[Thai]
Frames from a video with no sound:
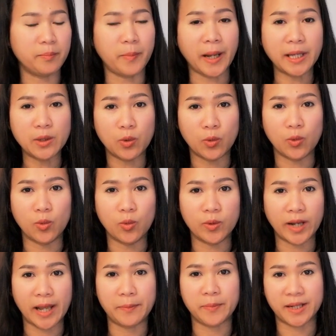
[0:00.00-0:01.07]
ไปอยู่
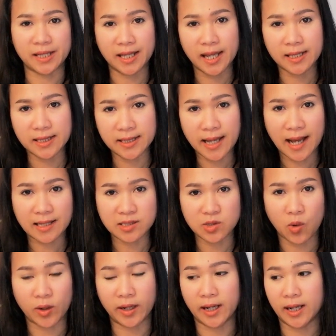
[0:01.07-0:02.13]
ในประเทศที่ยากจ
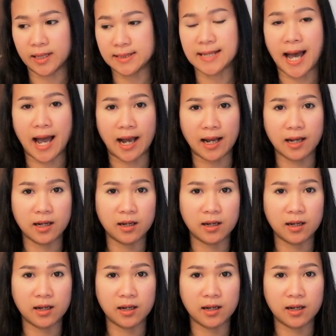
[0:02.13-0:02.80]
นนะคะจาก